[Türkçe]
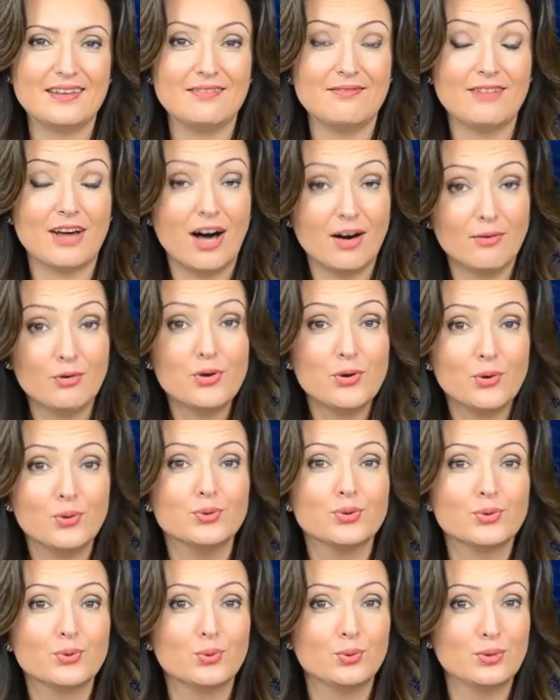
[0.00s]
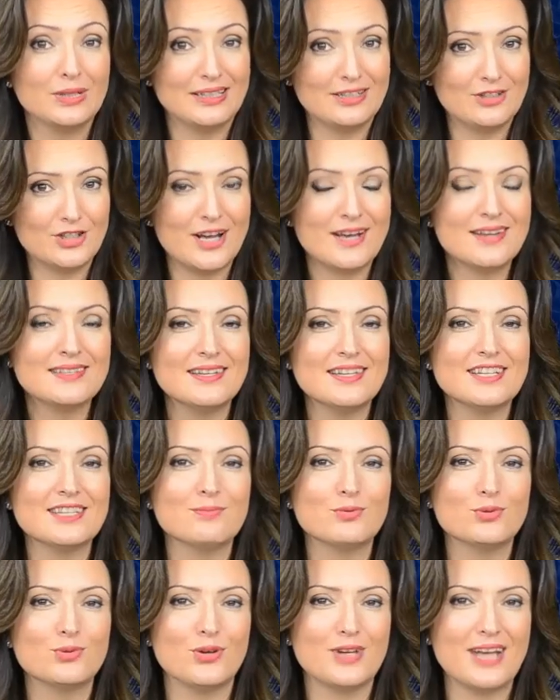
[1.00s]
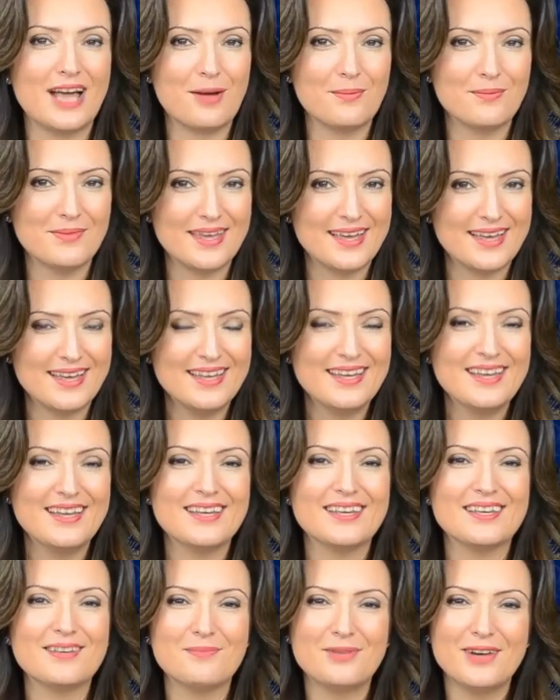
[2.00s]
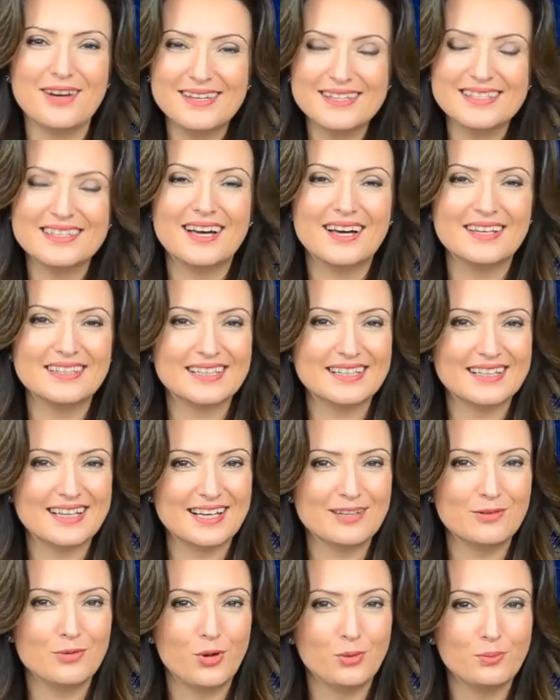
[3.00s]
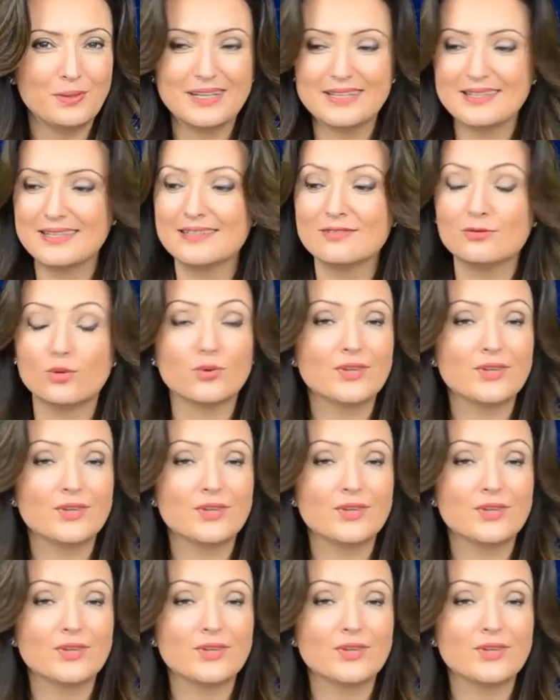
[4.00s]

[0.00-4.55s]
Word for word: ve hava yolunu kullanacaksanız bu dönemde e, biraz daha dikkatli olmalısınız.